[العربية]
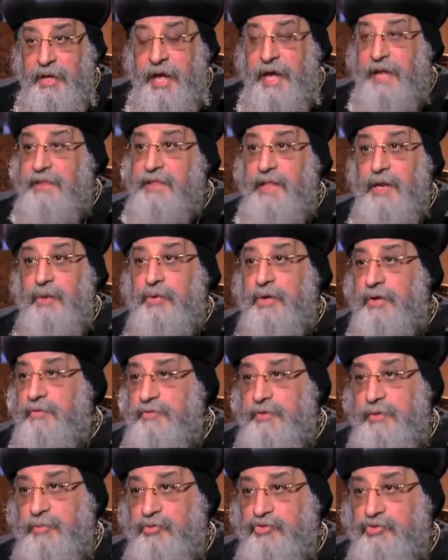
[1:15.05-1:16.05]
حتى لو كان
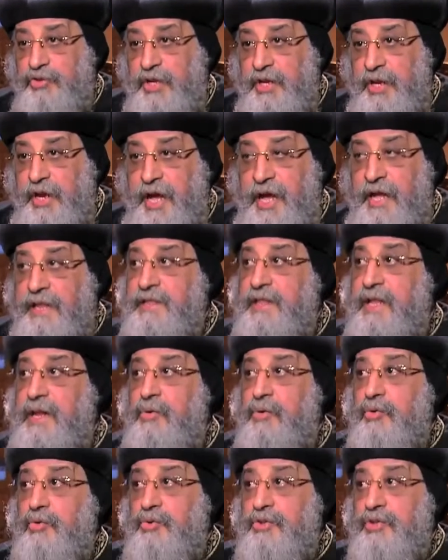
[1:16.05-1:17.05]
في مشكلة حتى
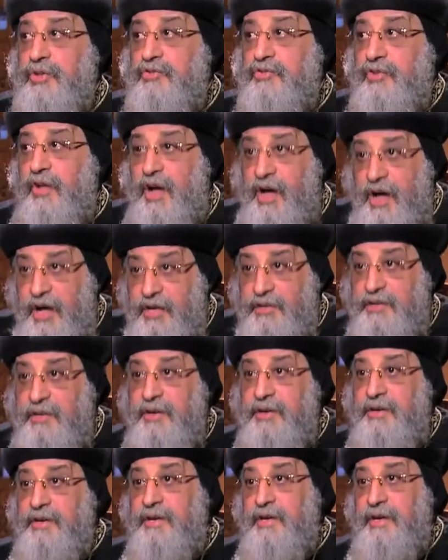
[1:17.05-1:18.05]
لو كنتش
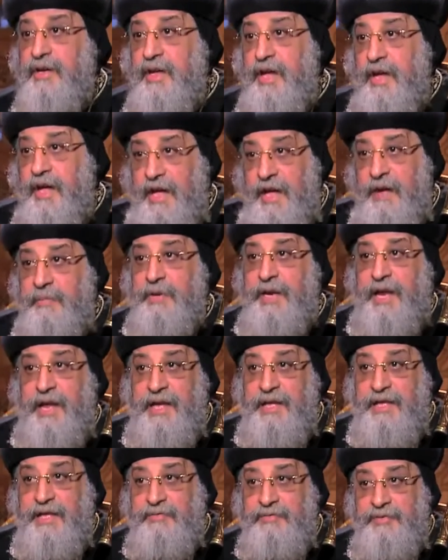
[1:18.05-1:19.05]
أقدر أعمل
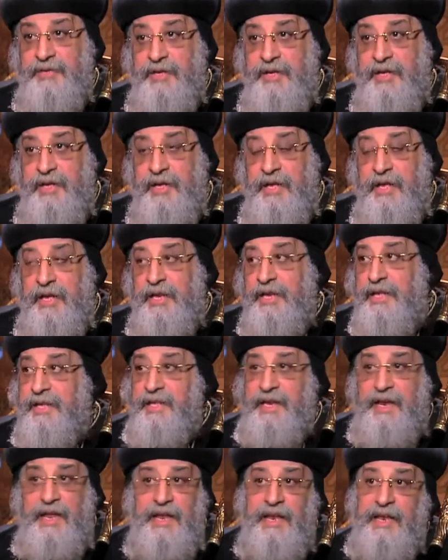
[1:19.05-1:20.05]
حاجة فيها
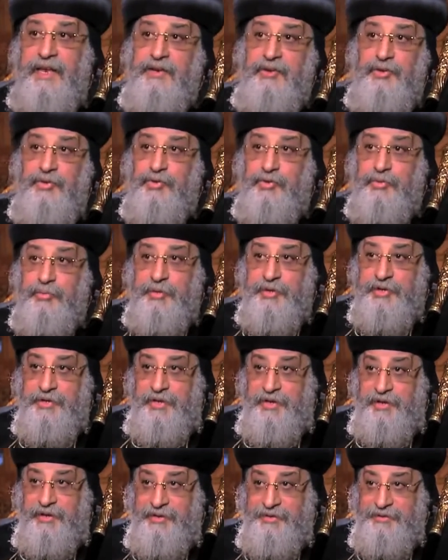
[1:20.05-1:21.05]
لكن على الأقل يخرج
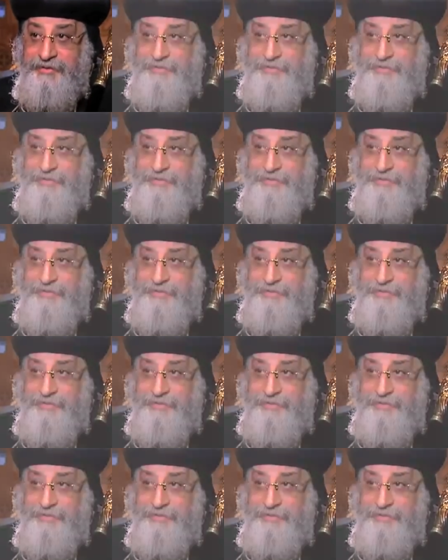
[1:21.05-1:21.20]
مرتاح